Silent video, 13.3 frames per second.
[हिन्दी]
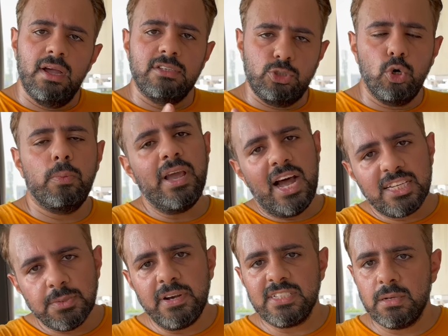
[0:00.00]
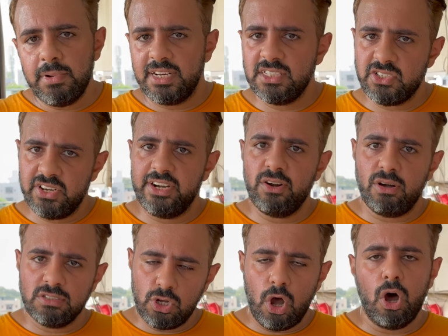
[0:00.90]
जो भी आसपास हमारे स्ट्रेट
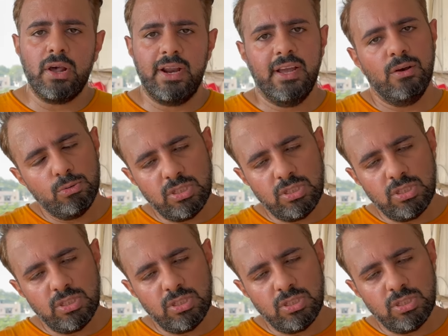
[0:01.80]
डॉग्स और हैं